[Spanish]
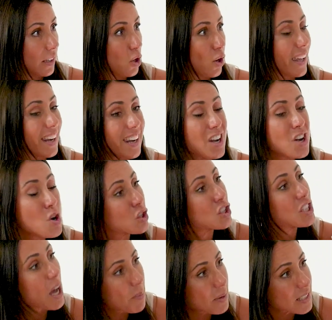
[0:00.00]
Lo que no
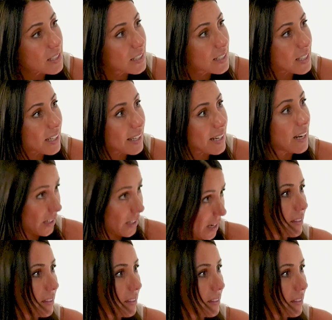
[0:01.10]
sabes ni siquiera las